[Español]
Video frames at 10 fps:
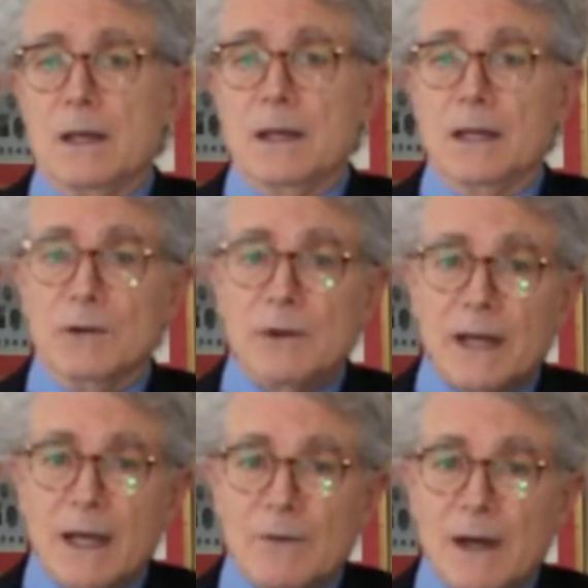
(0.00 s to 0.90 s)
Y no es
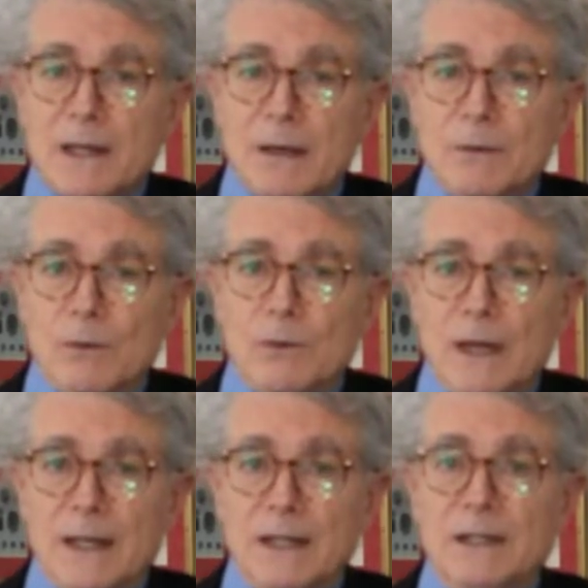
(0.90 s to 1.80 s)
que no haya
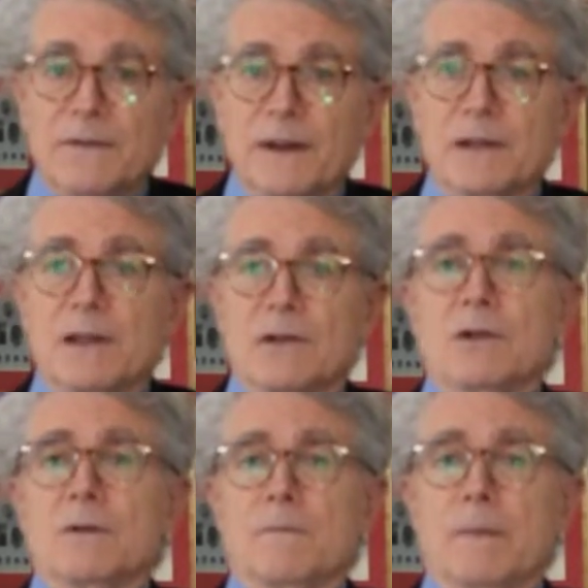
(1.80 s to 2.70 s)
una
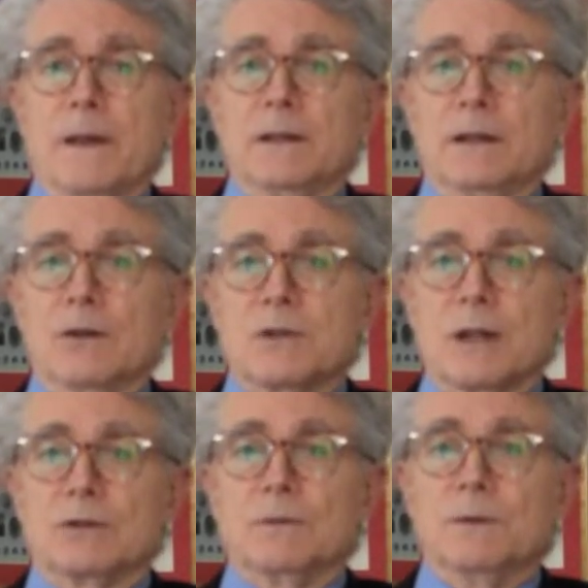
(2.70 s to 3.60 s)
indiferenciación entre los
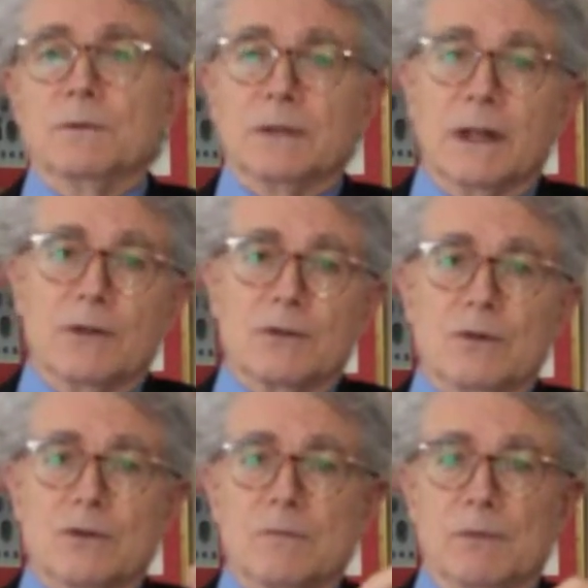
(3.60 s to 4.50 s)
actos voluntarios y
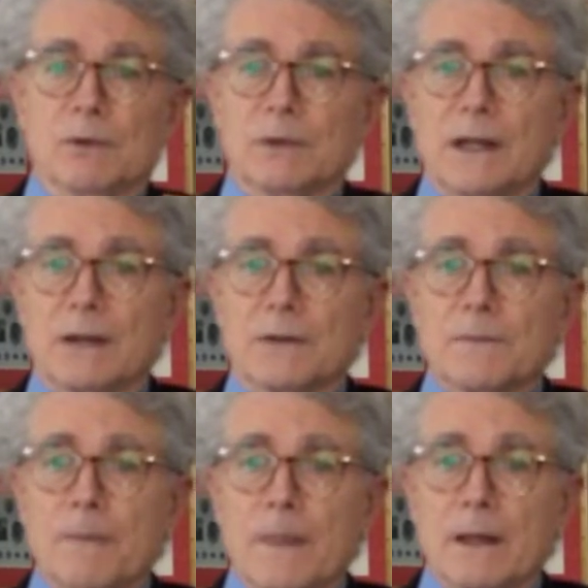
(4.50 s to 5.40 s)
los involuntarios.
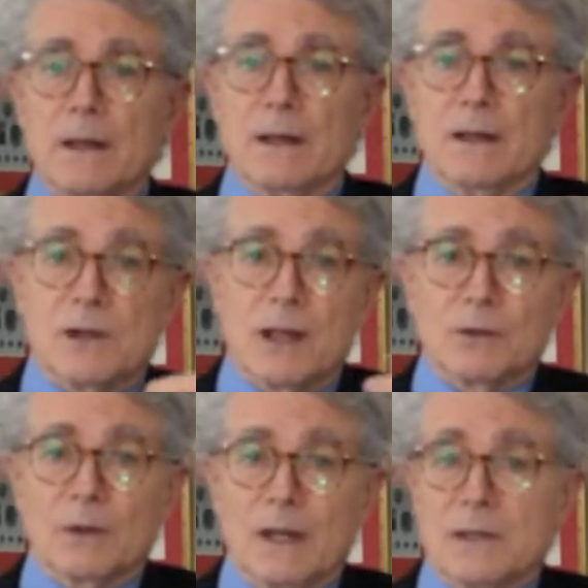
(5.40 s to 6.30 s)
Es
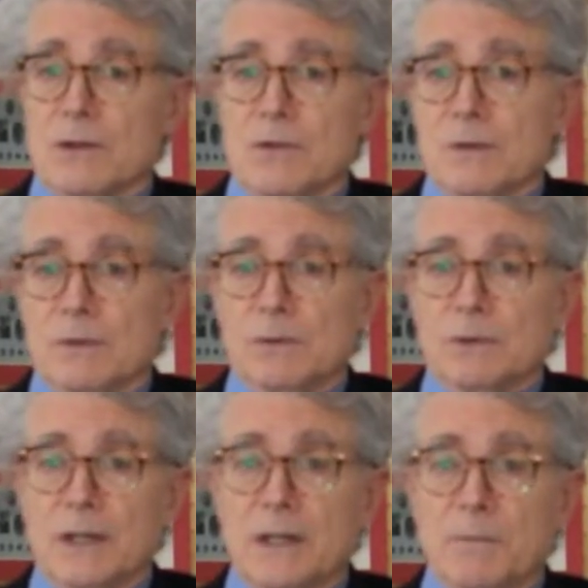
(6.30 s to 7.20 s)
cierto que las acciones
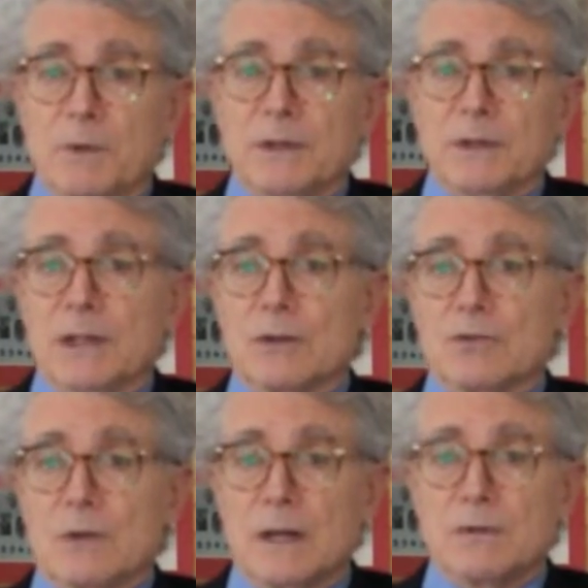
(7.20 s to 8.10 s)
voluntarias pueden tener
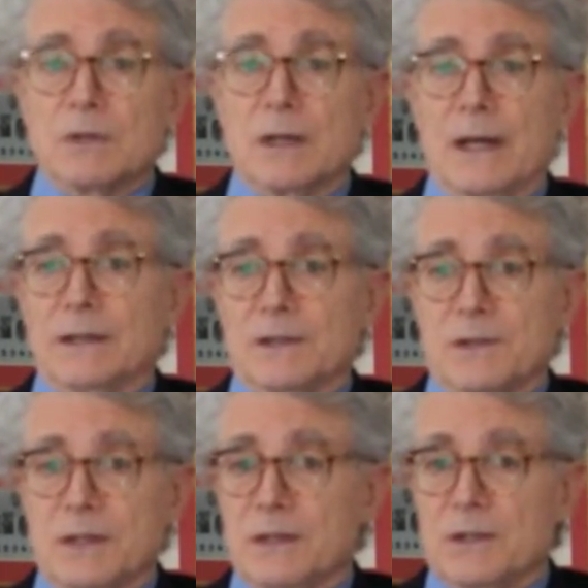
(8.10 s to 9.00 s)
su causa en
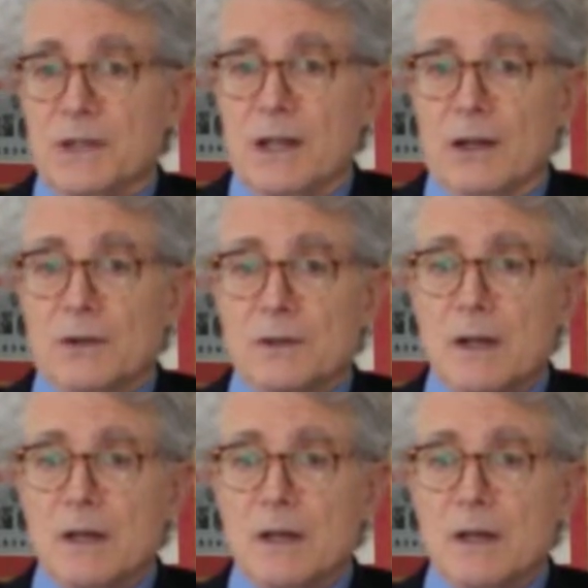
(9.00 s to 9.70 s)
antecedentes psíquicos,